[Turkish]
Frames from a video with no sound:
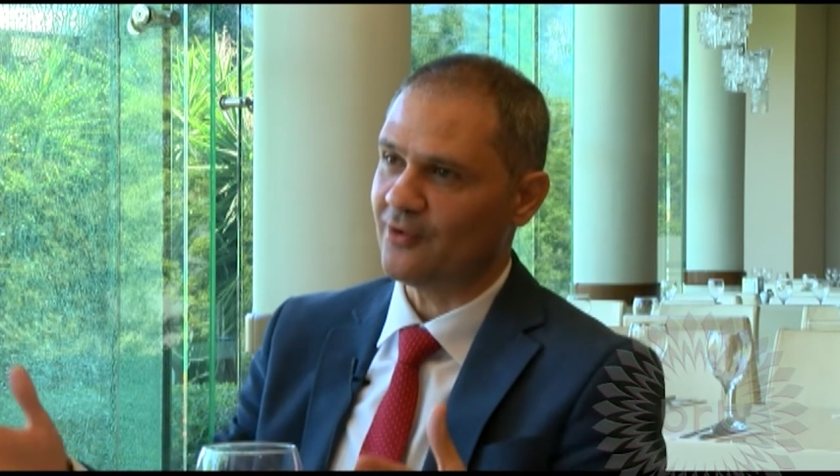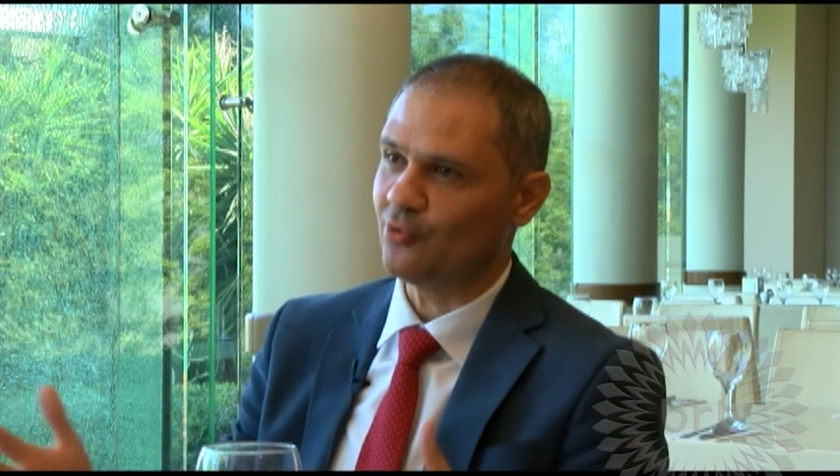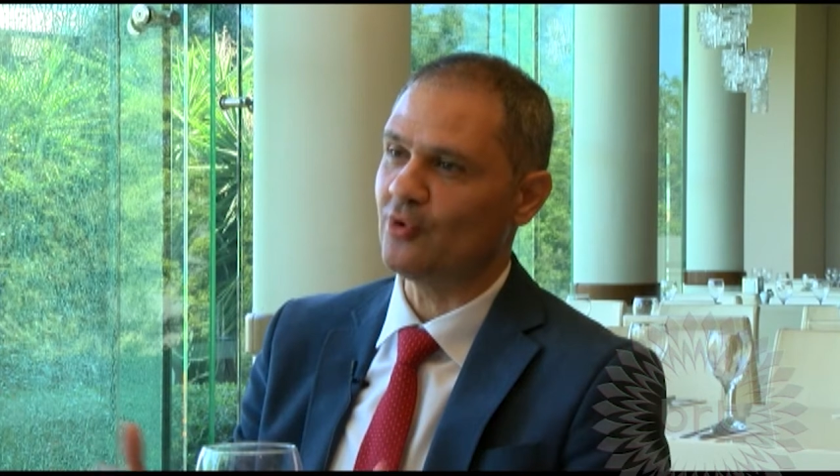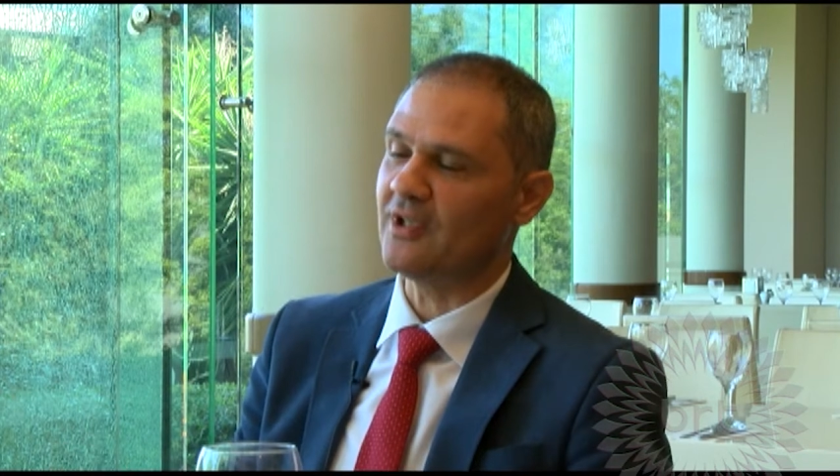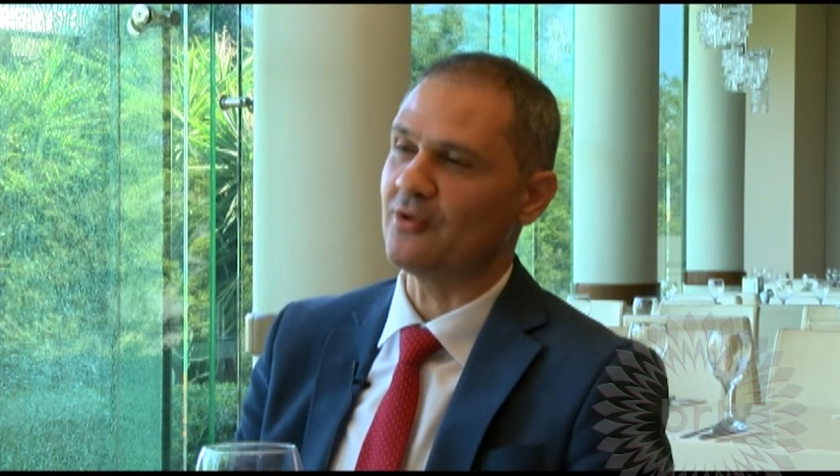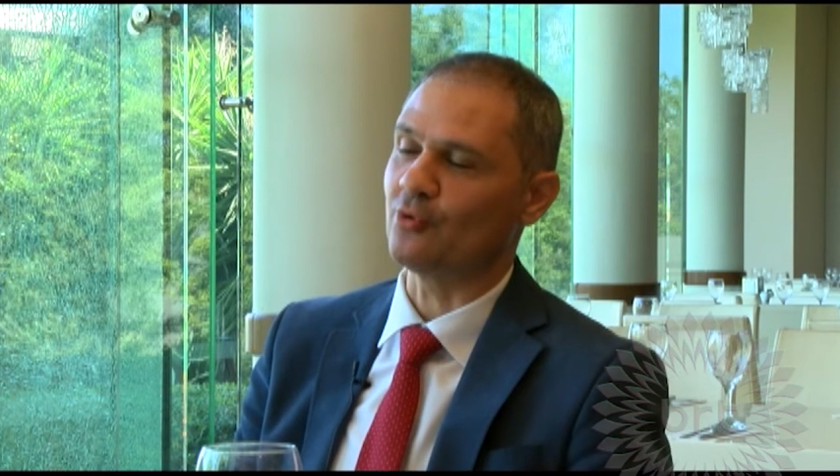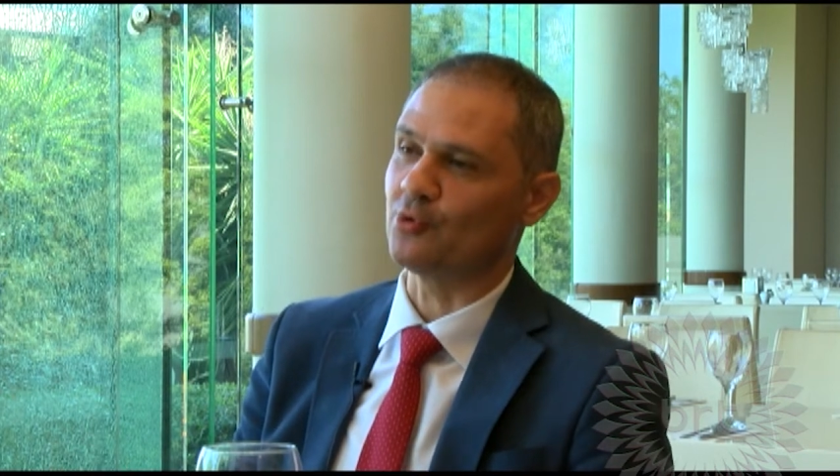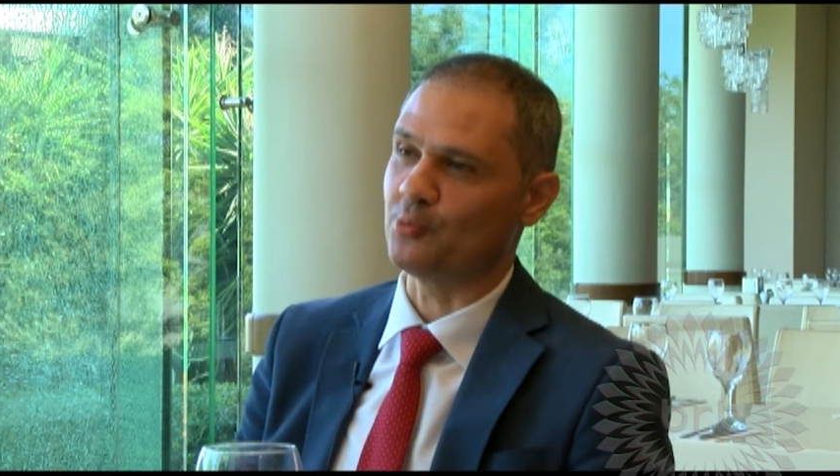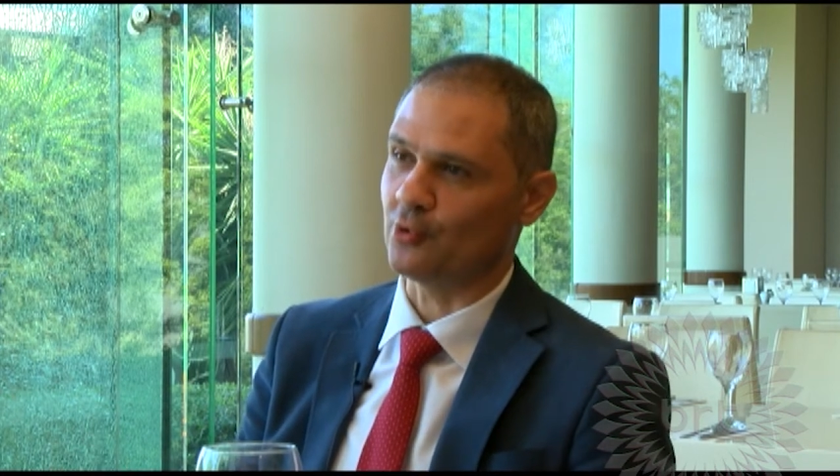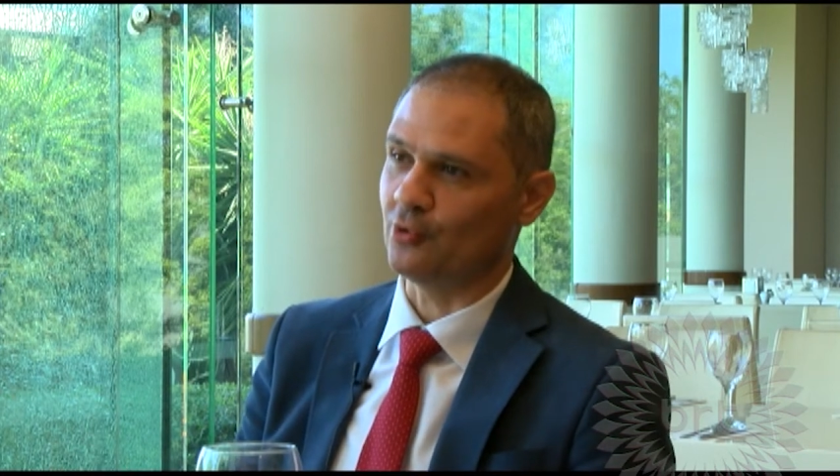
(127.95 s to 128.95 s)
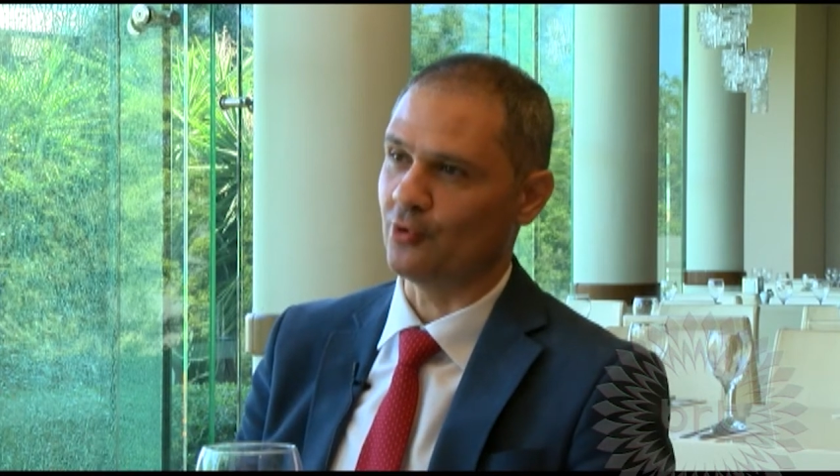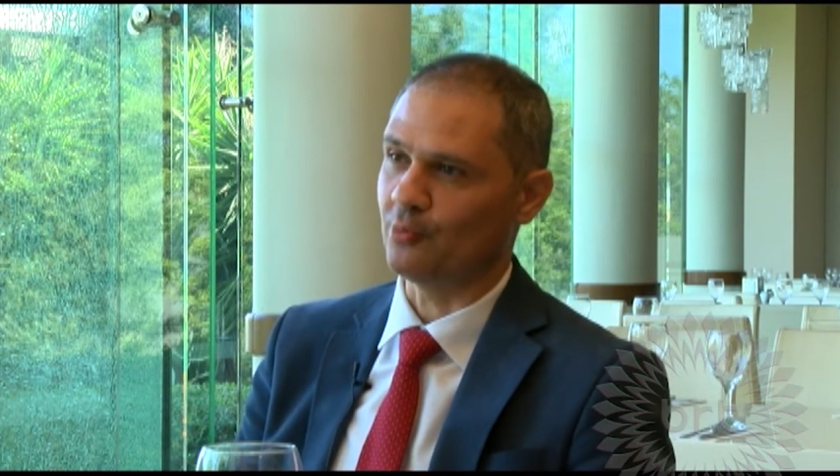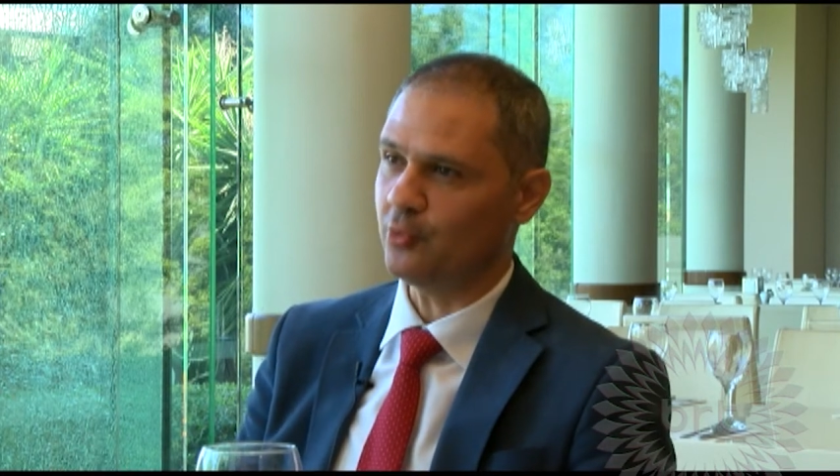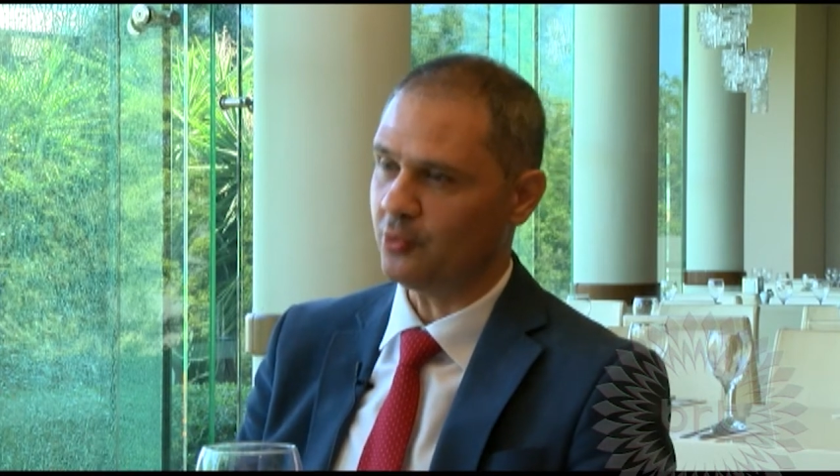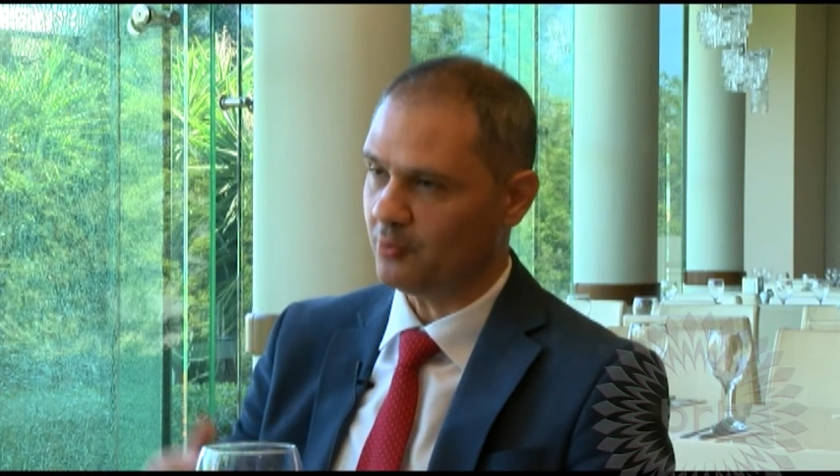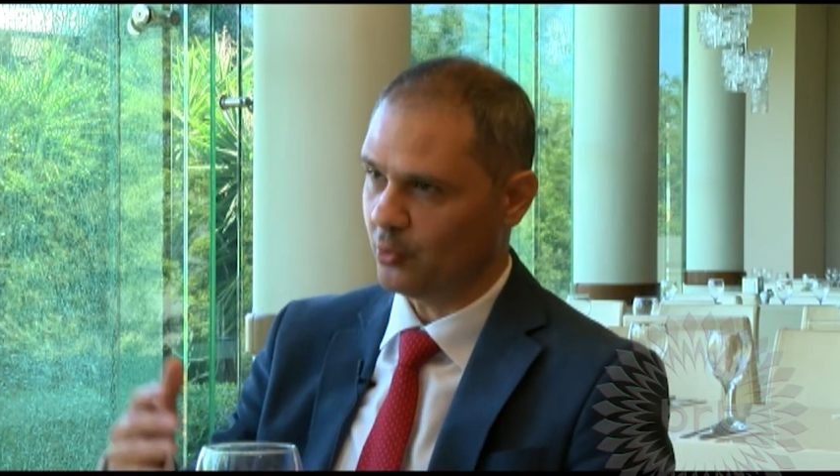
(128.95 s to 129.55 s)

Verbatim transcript: düzeniniz oluşmuş oluyor. Bu, evet.